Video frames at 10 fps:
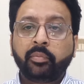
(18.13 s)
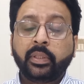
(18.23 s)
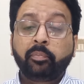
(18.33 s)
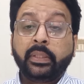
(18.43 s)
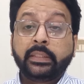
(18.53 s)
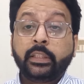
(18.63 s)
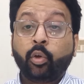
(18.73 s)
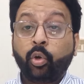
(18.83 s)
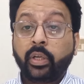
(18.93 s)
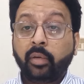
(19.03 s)
हम जब भी
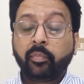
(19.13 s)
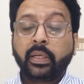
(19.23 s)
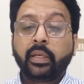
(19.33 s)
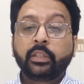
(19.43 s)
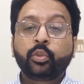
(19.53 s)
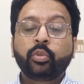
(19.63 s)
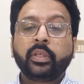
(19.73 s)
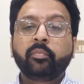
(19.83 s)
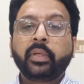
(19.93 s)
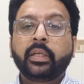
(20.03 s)
किसी होटल में
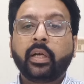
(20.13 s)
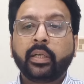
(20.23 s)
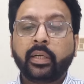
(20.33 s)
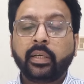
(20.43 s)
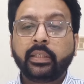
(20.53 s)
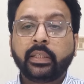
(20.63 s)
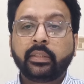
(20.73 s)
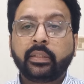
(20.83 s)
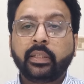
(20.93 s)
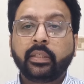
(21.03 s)
रेस्टोरेंट में खाना खाने
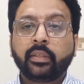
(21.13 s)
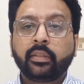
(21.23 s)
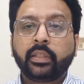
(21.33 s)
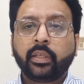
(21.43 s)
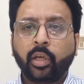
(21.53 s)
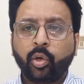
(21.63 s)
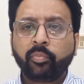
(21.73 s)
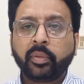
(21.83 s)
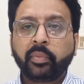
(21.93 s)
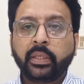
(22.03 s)
जाते हैं या
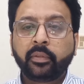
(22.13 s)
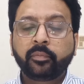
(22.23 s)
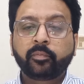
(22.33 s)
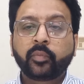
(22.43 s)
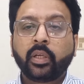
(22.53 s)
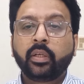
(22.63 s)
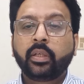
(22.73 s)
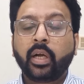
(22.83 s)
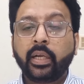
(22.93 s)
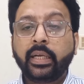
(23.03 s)
घरों में भी
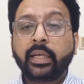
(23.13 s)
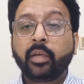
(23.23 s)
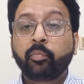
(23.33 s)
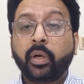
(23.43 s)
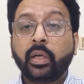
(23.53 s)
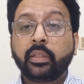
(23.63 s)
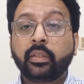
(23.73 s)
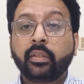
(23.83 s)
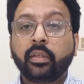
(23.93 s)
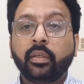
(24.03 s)
खाने के
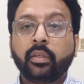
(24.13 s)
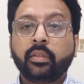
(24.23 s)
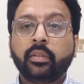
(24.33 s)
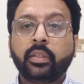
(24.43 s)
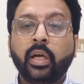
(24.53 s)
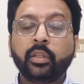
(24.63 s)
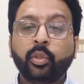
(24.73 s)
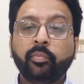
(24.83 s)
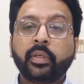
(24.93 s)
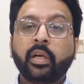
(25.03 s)
बाद
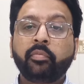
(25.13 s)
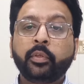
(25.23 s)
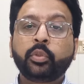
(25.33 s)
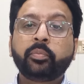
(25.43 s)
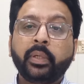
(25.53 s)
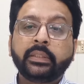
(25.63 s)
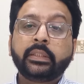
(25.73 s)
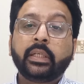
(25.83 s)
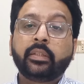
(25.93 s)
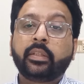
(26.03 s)
दांतों में काफ़ी कुछ
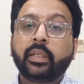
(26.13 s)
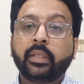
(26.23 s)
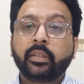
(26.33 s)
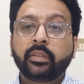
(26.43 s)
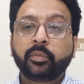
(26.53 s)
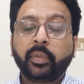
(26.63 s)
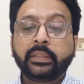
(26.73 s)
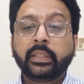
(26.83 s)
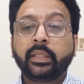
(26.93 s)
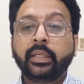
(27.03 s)
फंस जाता है
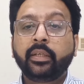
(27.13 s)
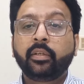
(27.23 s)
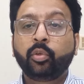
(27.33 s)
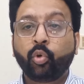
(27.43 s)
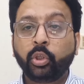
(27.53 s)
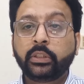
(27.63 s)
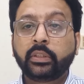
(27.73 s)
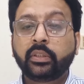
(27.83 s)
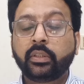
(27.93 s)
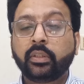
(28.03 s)
स्पेशली गोश्त